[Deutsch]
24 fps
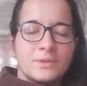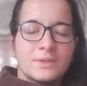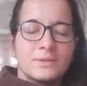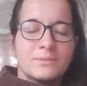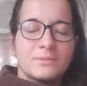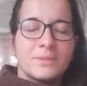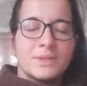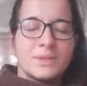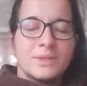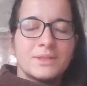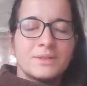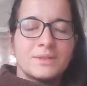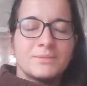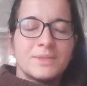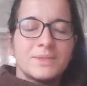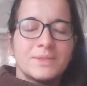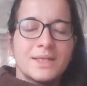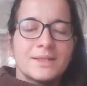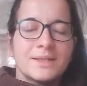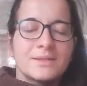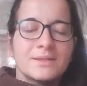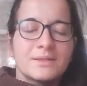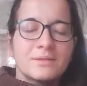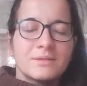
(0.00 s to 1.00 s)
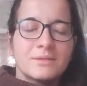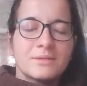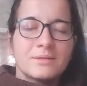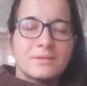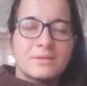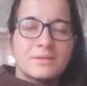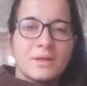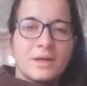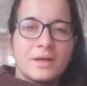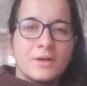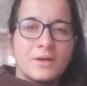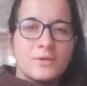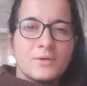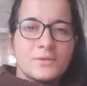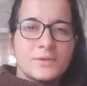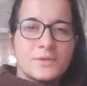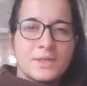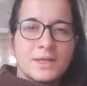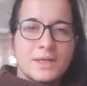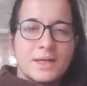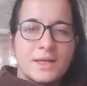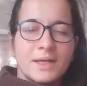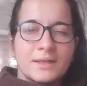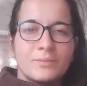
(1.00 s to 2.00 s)
Dann mit dem nächsten
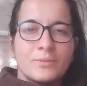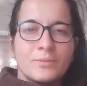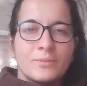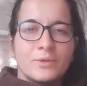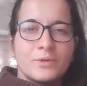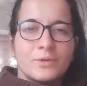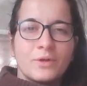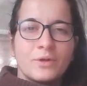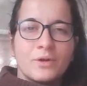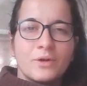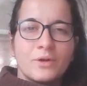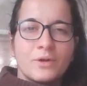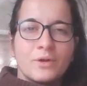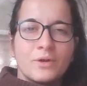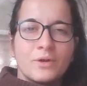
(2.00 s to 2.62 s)
Ausatmen